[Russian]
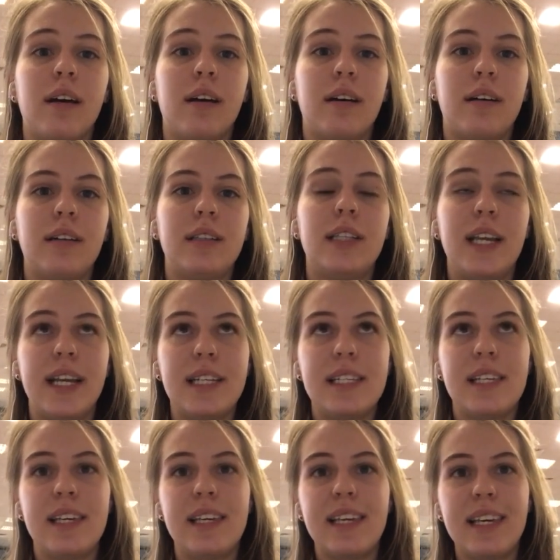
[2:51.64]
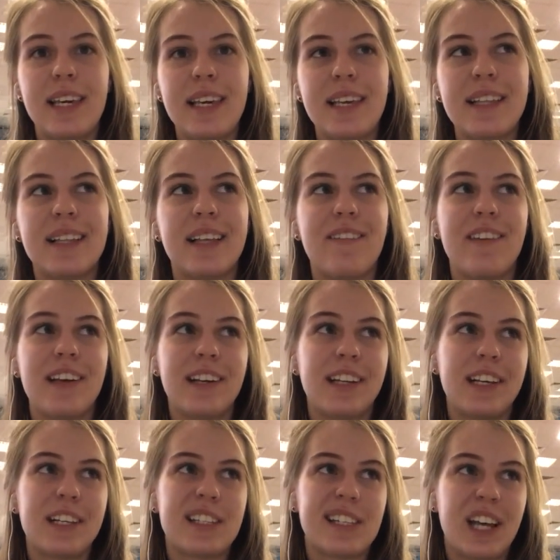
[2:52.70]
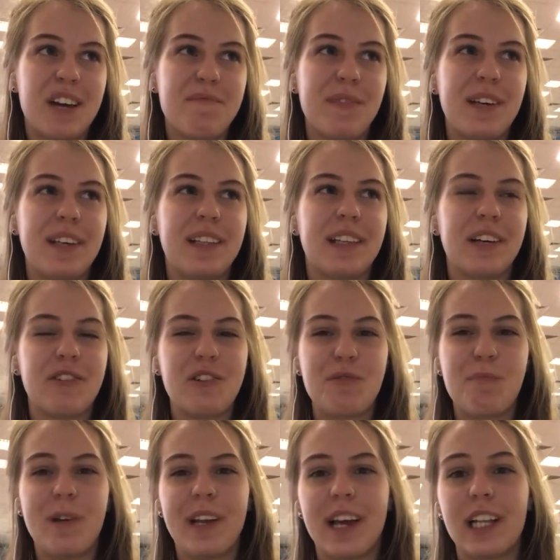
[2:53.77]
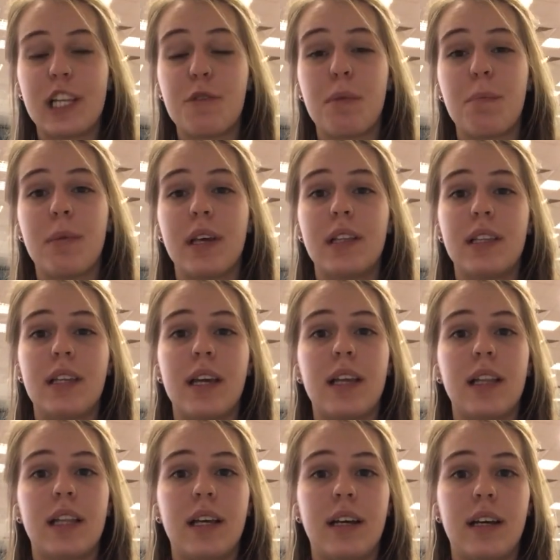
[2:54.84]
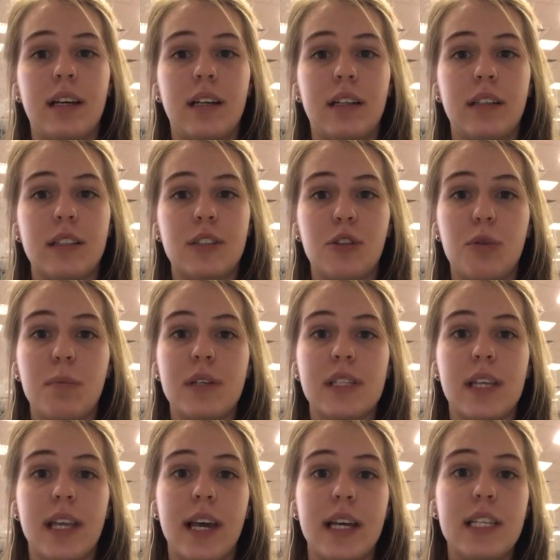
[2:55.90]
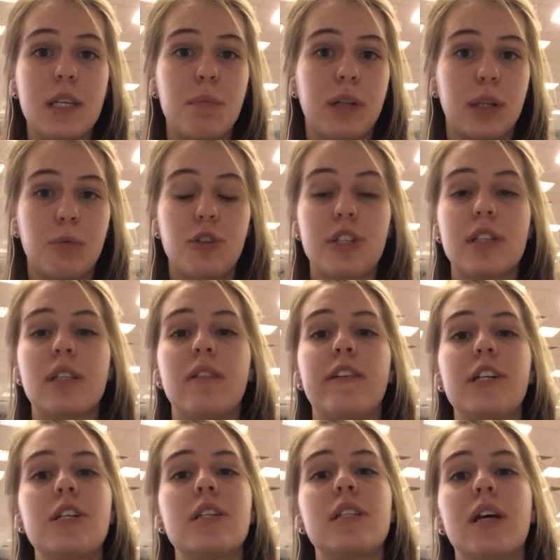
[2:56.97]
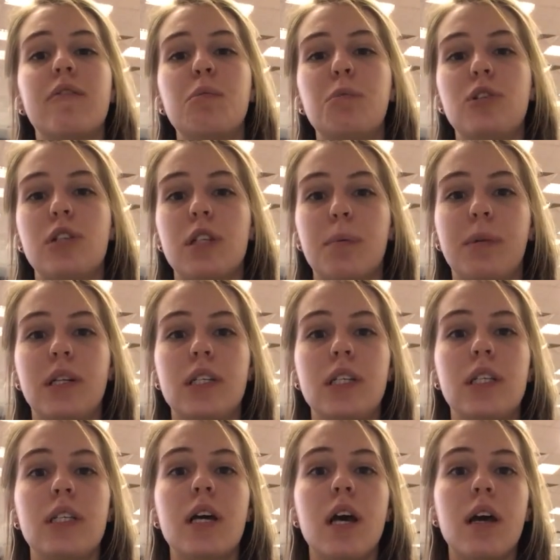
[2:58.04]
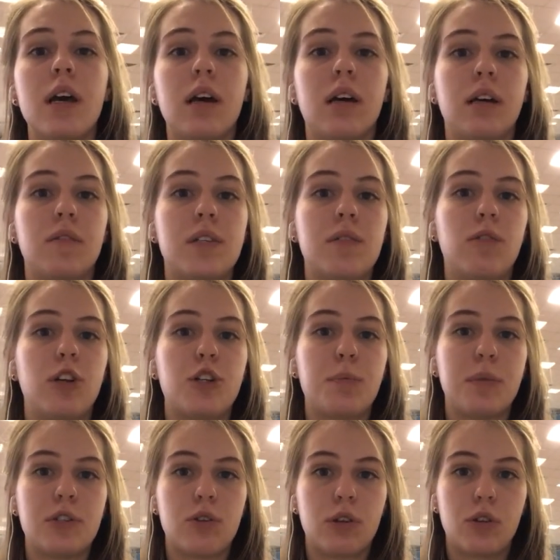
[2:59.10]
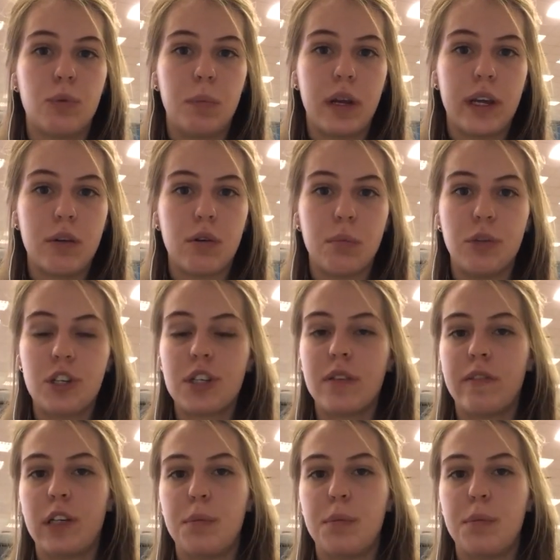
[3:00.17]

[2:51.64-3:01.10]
А, третий и, наверное, самый такой приятный момент – это стоимость занятий, потому что за два часа вы будете платить а, всего лишь 500 рублей у обычного